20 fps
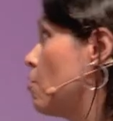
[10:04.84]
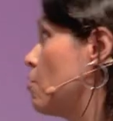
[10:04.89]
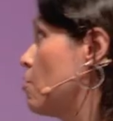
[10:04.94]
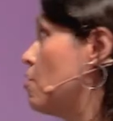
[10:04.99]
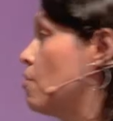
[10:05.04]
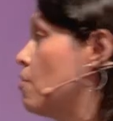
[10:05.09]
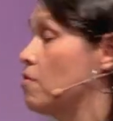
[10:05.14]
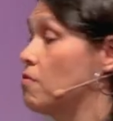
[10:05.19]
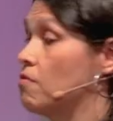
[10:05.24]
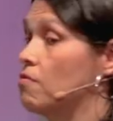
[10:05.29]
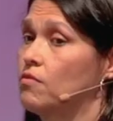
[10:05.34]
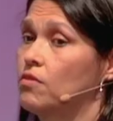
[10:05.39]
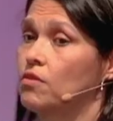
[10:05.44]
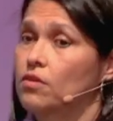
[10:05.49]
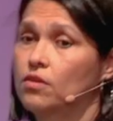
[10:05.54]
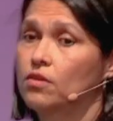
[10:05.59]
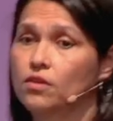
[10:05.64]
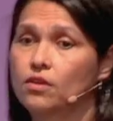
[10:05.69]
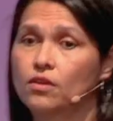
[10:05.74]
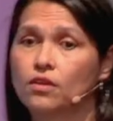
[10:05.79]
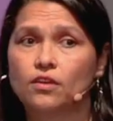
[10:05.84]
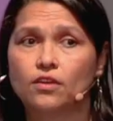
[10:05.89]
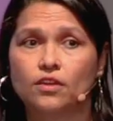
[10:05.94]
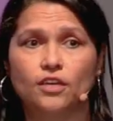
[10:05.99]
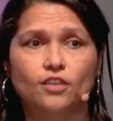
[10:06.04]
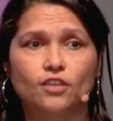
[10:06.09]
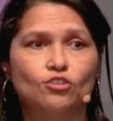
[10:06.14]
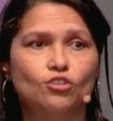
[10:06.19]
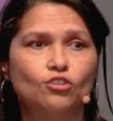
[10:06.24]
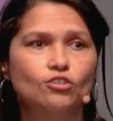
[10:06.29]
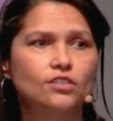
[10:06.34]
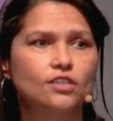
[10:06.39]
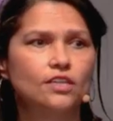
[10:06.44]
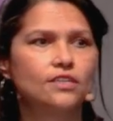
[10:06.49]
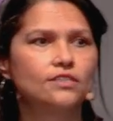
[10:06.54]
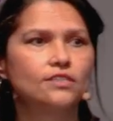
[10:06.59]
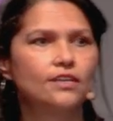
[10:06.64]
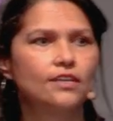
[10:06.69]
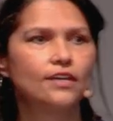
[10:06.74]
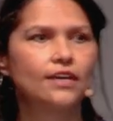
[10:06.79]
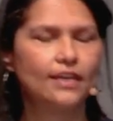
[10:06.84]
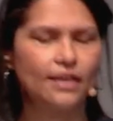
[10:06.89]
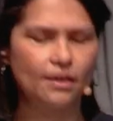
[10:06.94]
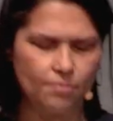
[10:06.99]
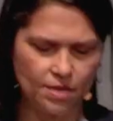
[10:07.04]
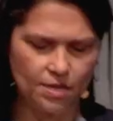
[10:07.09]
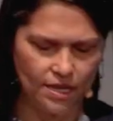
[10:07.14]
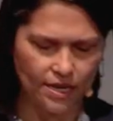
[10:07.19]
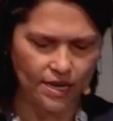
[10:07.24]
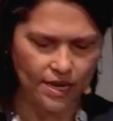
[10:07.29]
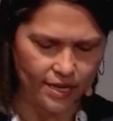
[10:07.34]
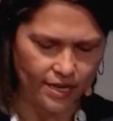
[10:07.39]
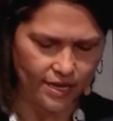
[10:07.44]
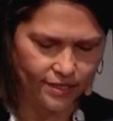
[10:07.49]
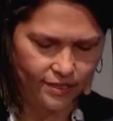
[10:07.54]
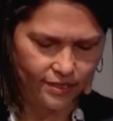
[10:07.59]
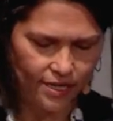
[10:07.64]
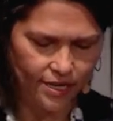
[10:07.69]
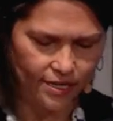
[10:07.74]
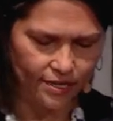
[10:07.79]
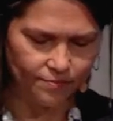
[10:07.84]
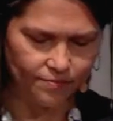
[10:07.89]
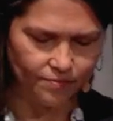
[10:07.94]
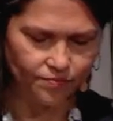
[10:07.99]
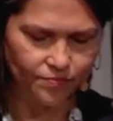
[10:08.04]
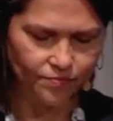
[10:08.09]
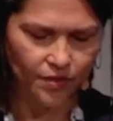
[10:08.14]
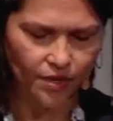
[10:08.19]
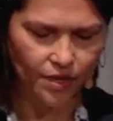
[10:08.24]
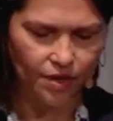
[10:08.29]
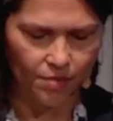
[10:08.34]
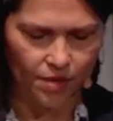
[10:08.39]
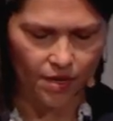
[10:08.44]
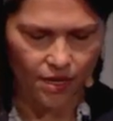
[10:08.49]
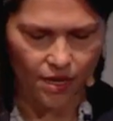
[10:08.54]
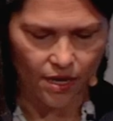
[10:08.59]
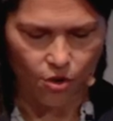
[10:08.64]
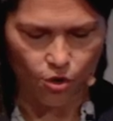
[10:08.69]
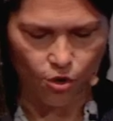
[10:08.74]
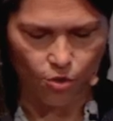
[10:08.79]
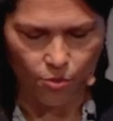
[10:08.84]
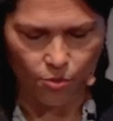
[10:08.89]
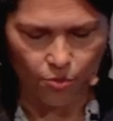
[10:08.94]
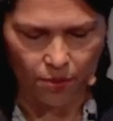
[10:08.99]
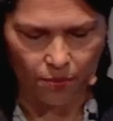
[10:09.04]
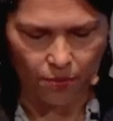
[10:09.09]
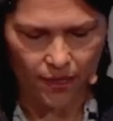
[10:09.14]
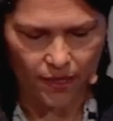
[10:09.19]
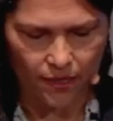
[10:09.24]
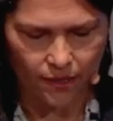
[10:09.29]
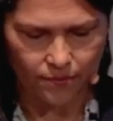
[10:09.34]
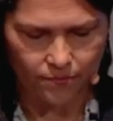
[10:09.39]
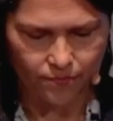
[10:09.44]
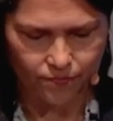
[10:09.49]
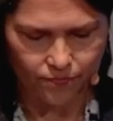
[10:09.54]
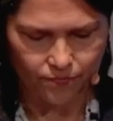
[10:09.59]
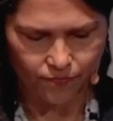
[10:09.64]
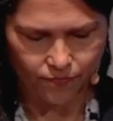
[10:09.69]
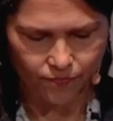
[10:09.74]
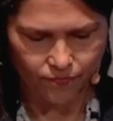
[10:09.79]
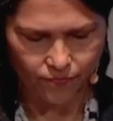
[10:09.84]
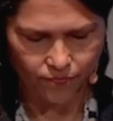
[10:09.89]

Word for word: ¿O no? Y entonces, que me digan qué hacer, que me digan cómo vivir.